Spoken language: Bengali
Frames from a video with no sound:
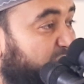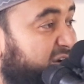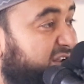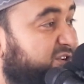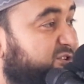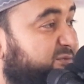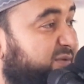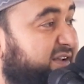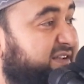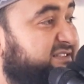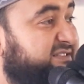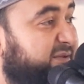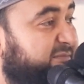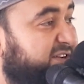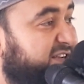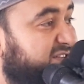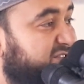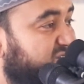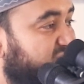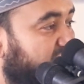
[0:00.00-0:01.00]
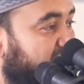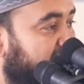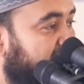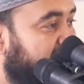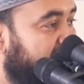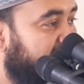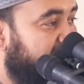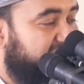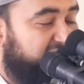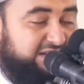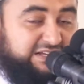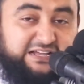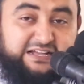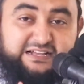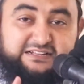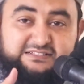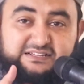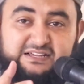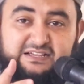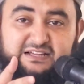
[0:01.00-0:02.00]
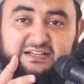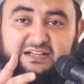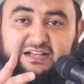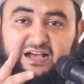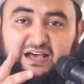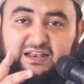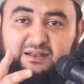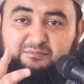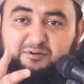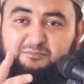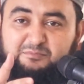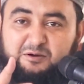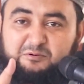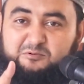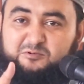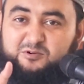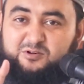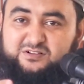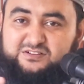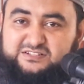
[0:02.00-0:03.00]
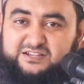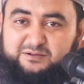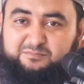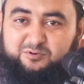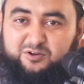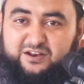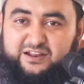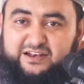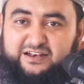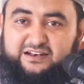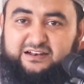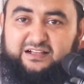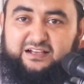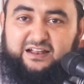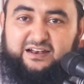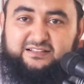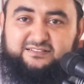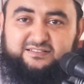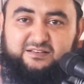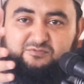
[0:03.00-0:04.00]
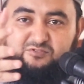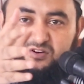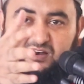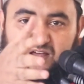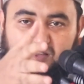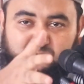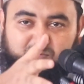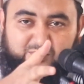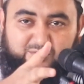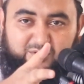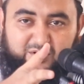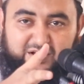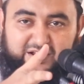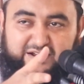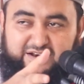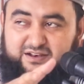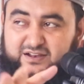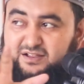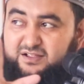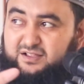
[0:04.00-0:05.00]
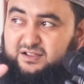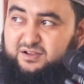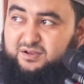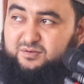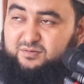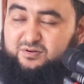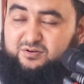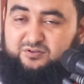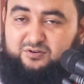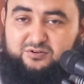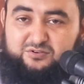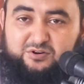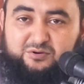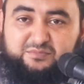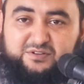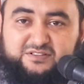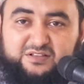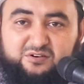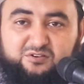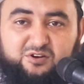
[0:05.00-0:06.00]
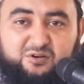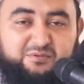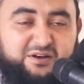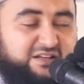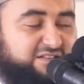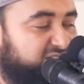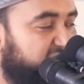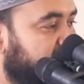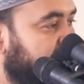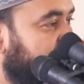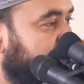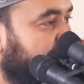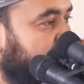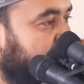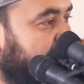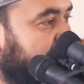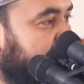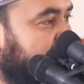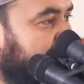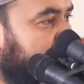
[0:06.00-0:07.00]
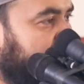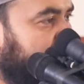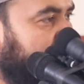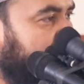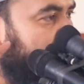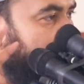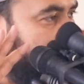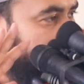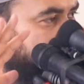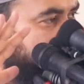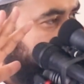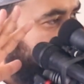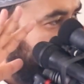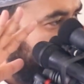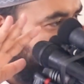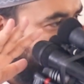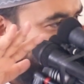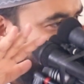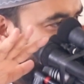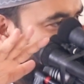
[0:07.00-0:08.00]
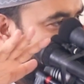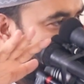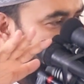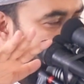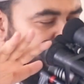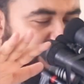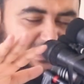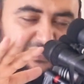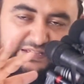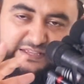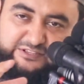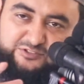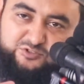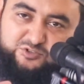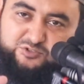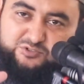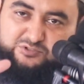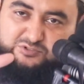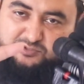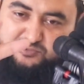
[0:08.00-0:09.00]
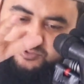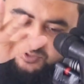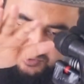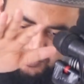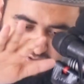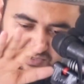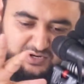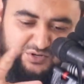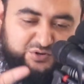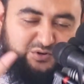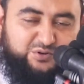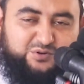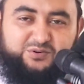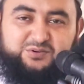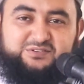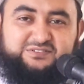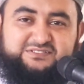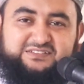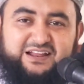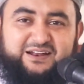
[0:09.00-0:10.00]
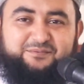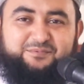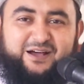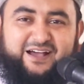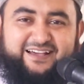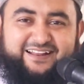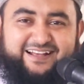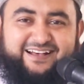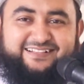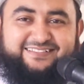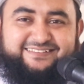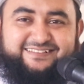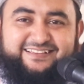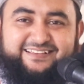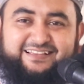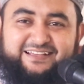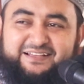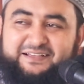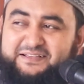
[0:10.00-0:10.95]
অনেক সময় ইসলামিক স্কলাররা এই যে আল্লামা মামুনুর হক সাহেব বলেন খালিদ সাইফুল্লাহবি বলেন ডক্টর মিজানুর রহমান আজারি সাহেব বলেন আমাদের মতো কিছু ছোটোখাটো যারা ভাইরা আছি